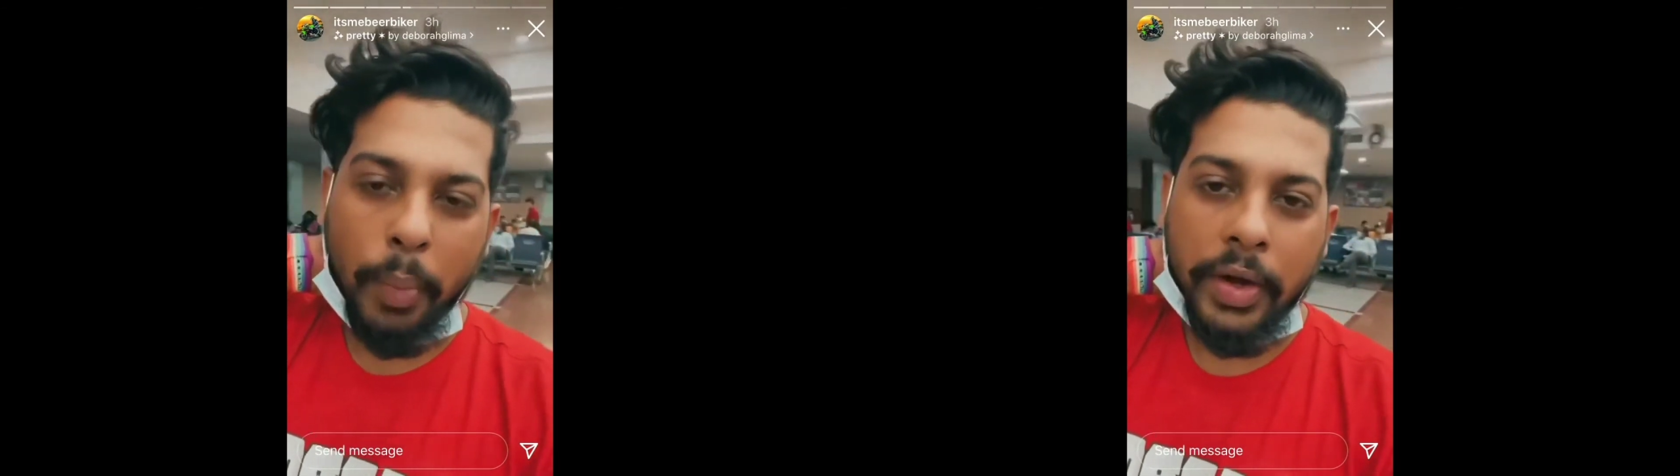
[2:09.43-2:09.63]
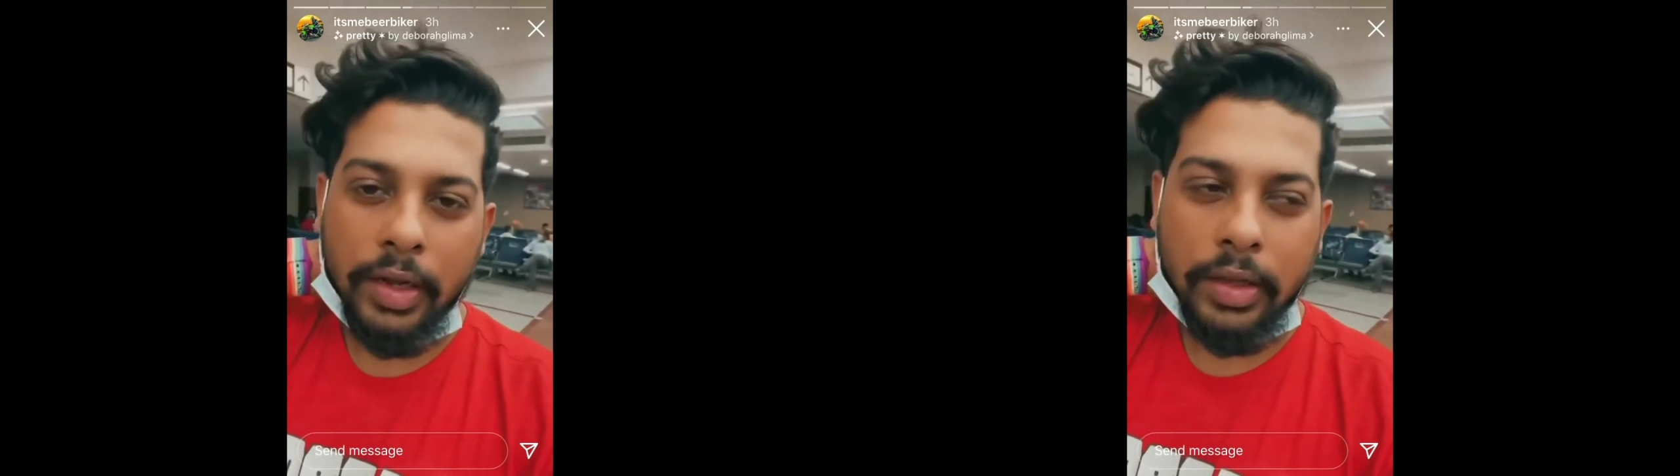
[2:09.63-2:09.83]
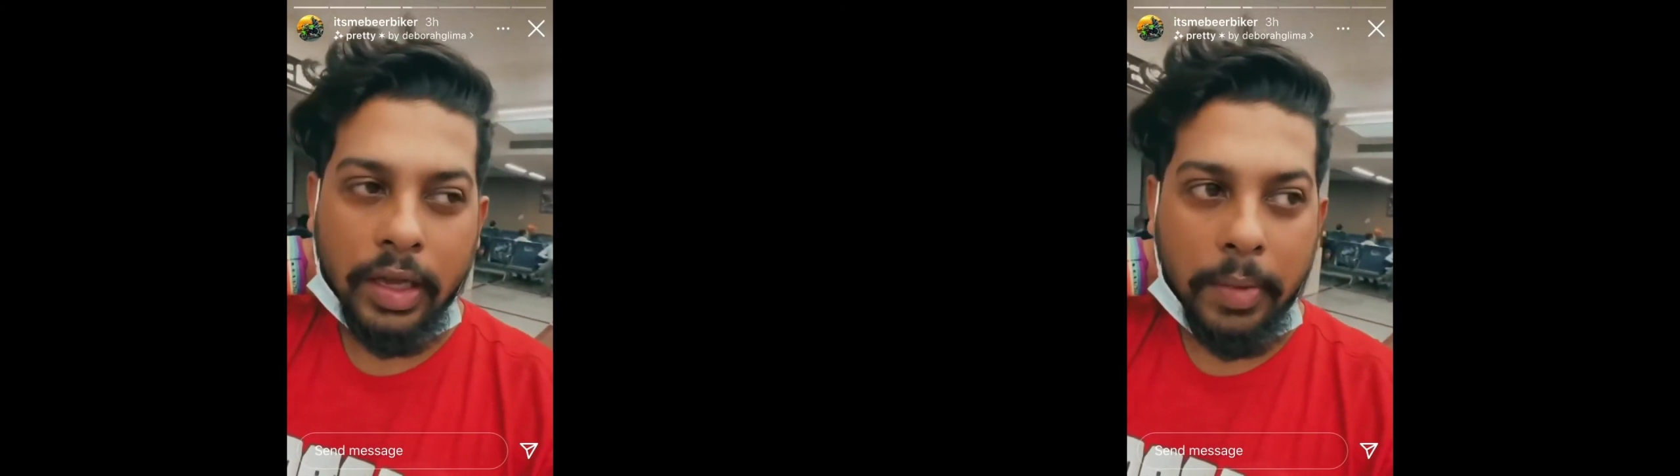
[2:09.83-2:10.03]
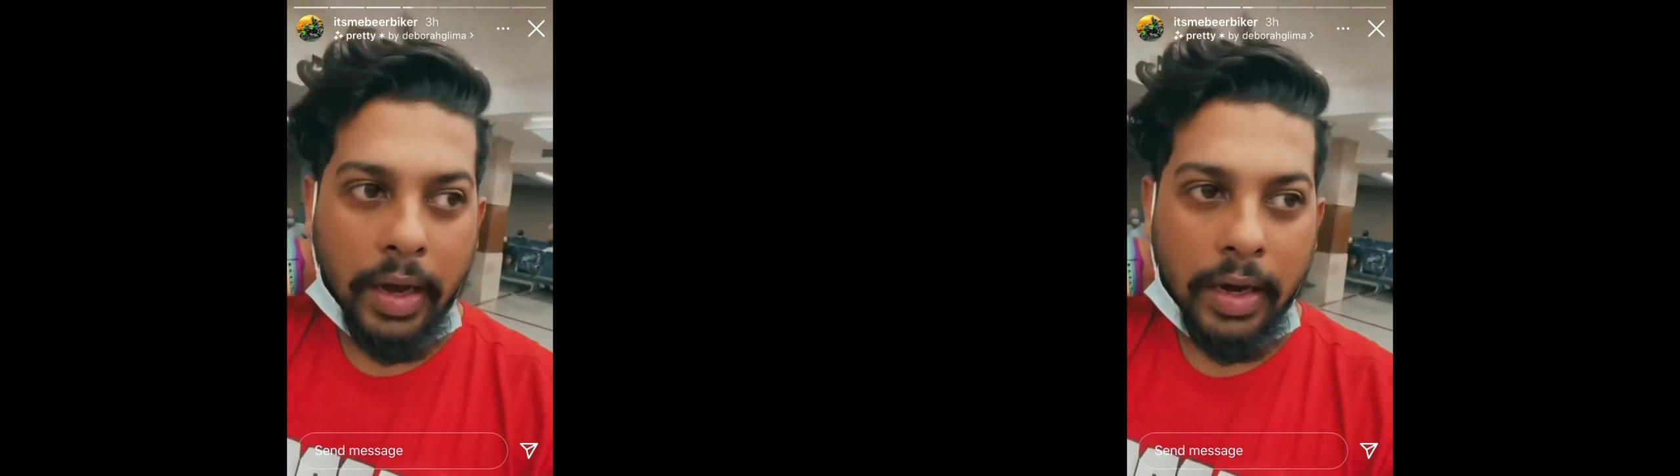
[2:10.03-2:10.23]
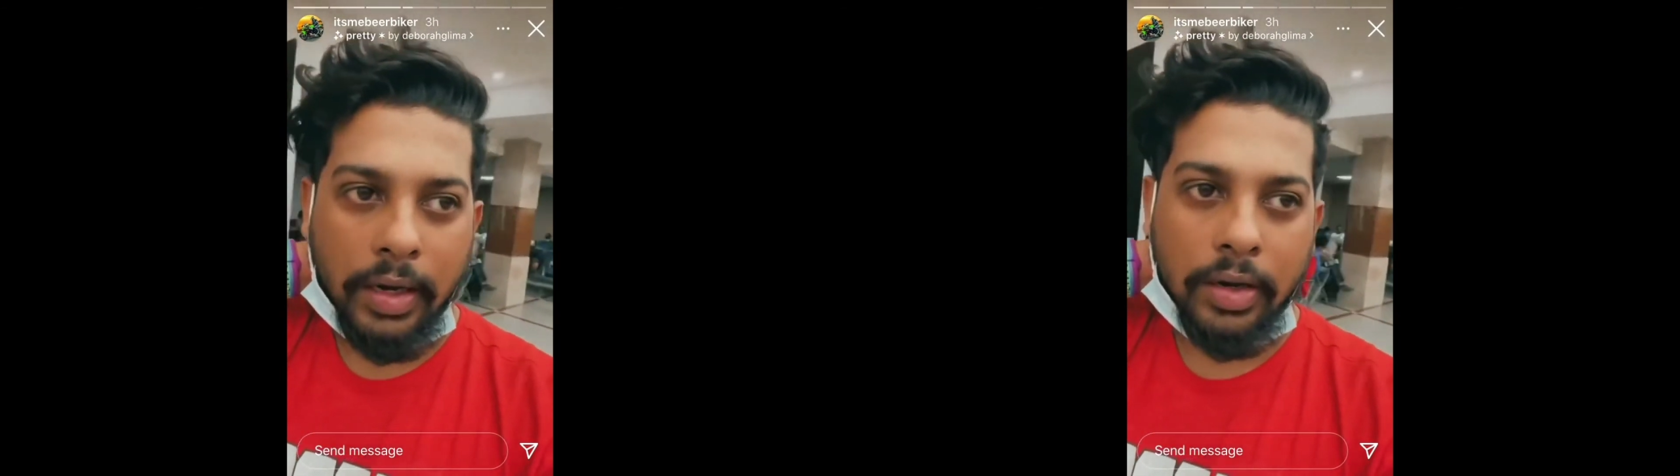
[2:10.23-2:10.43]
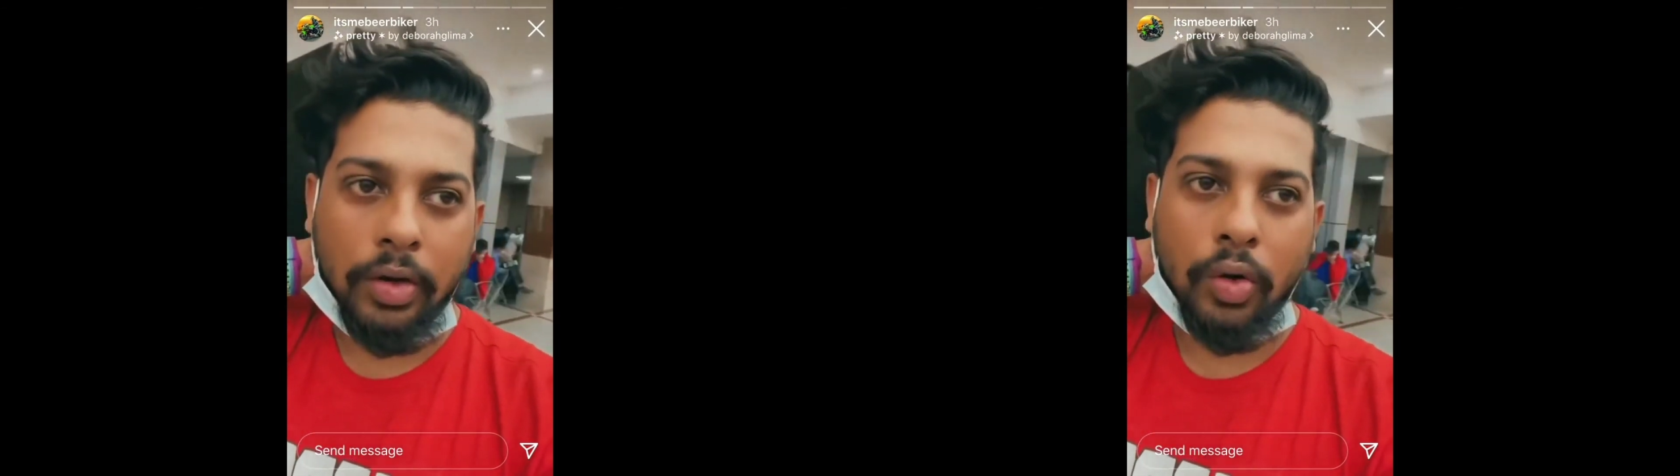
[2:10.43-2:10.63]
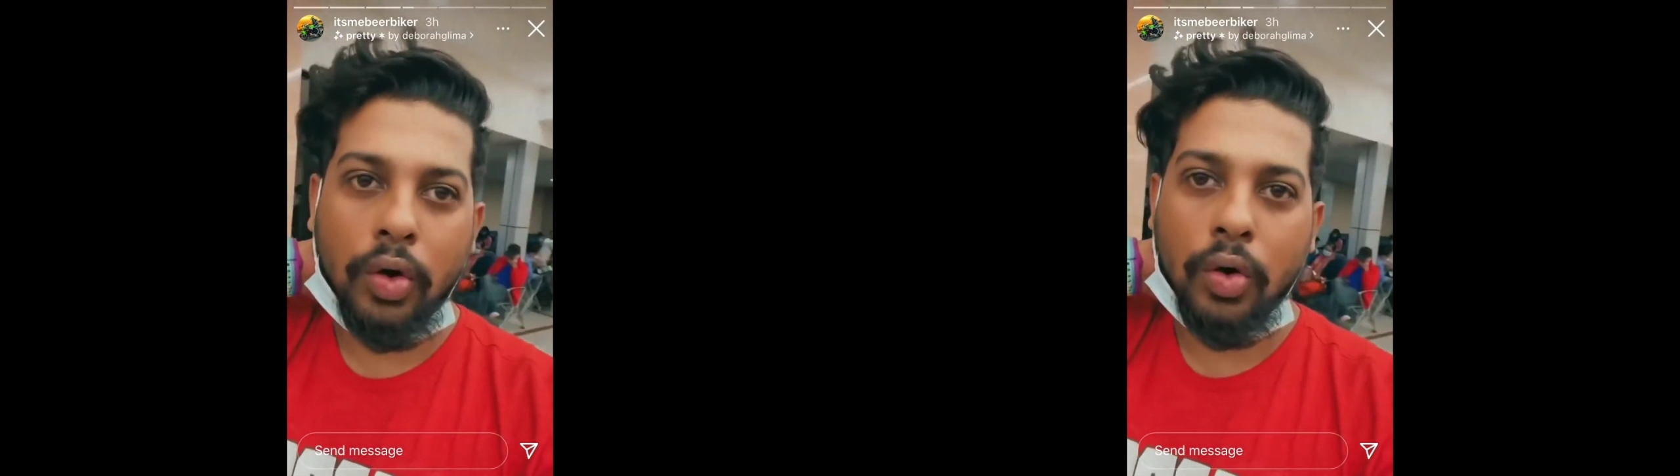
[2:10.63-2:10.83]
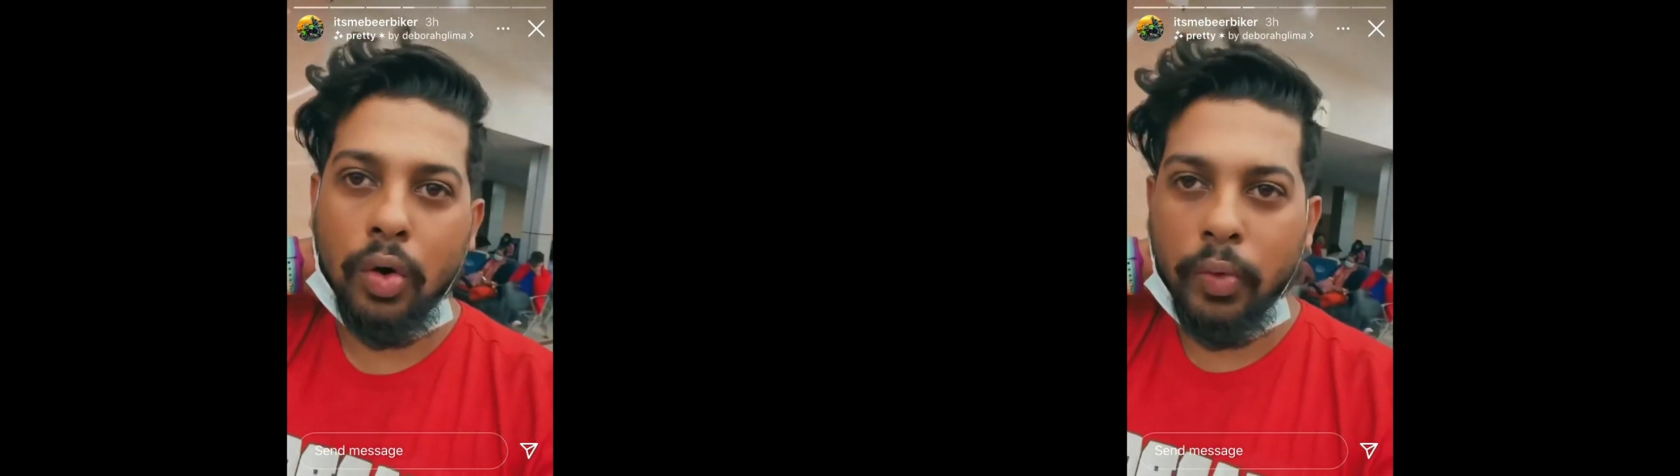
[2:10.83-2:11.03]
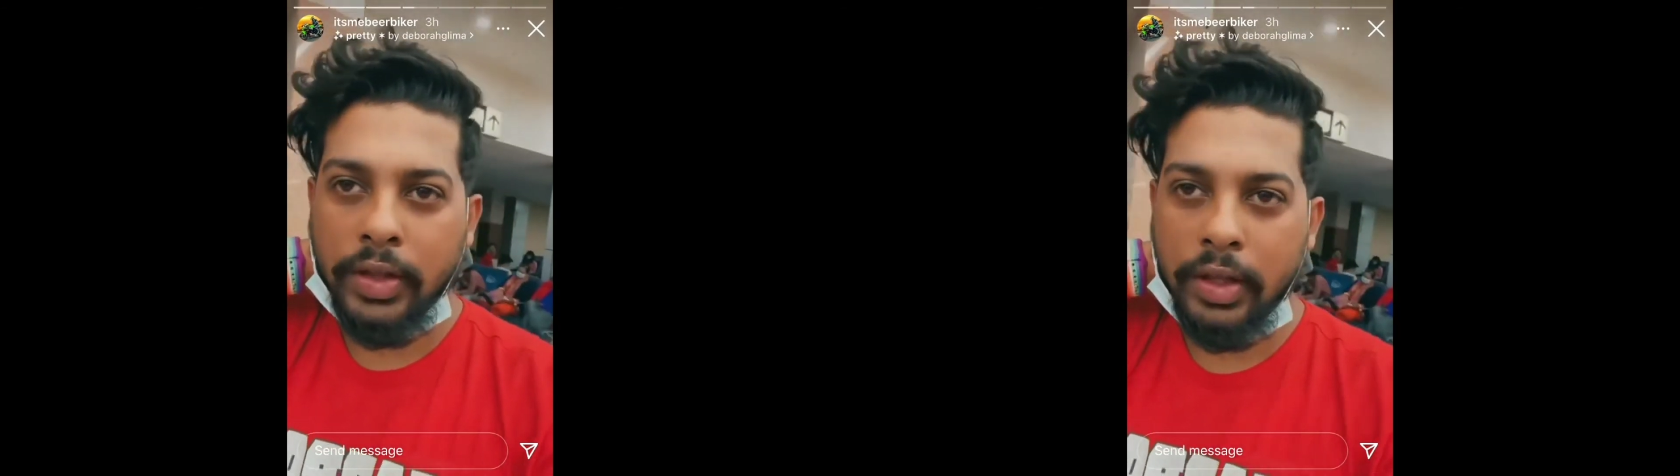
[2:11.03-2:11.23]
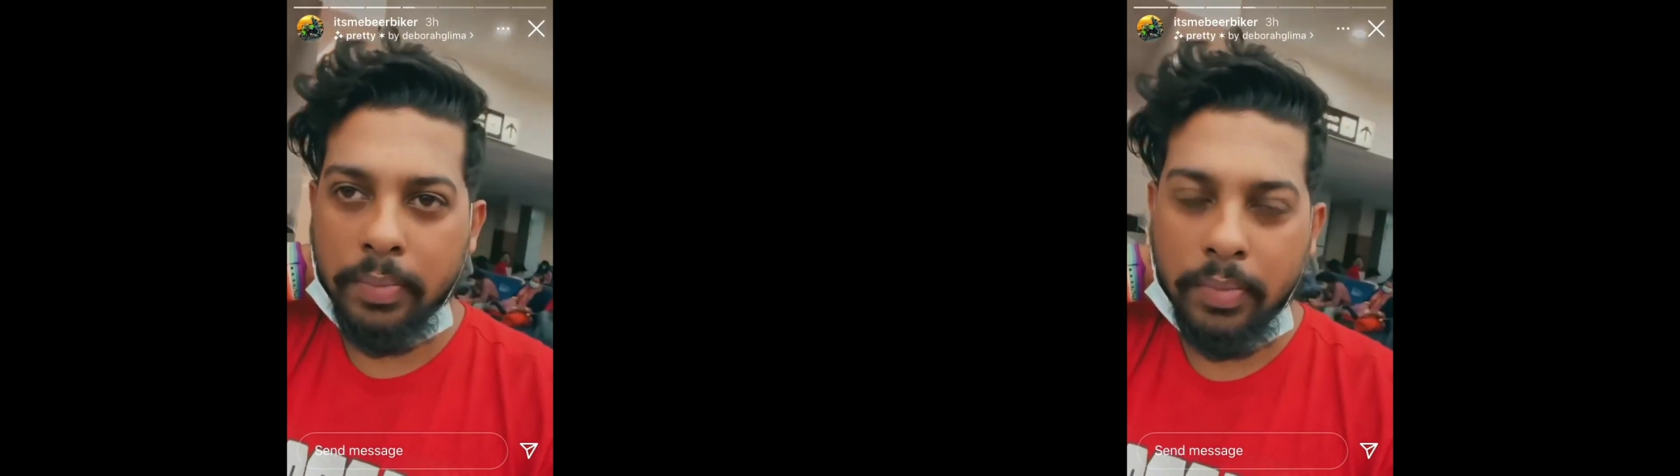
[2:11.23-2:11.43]
कमेंट किया था कि भाई डोंट गो
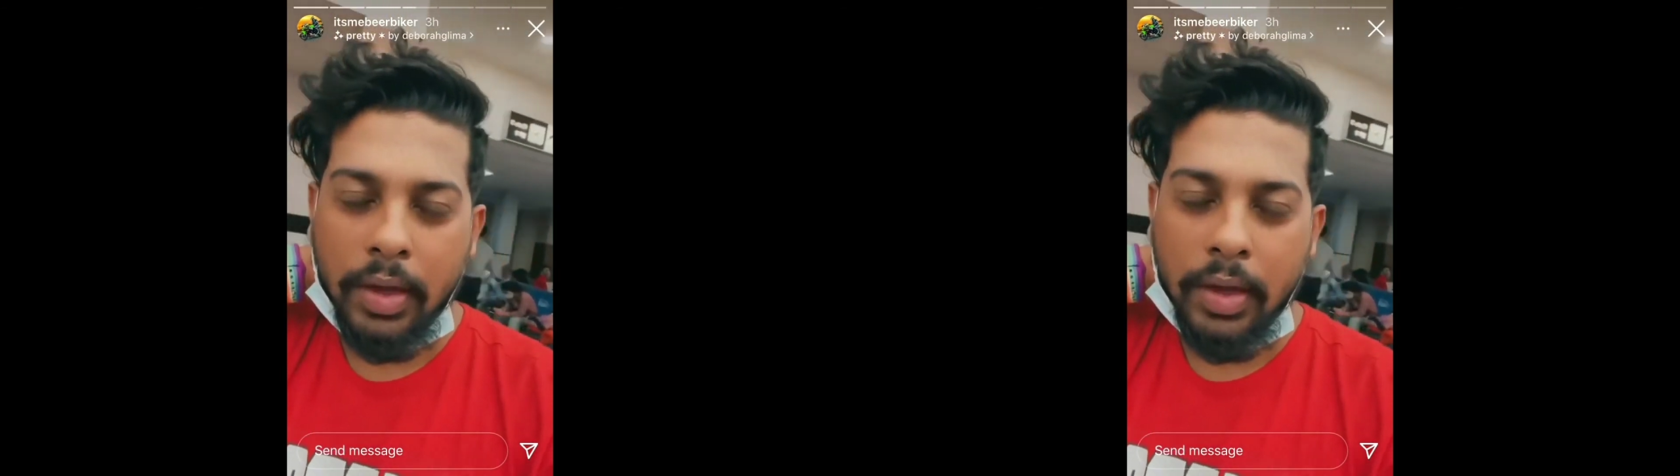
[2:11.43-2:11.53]
विथ हिम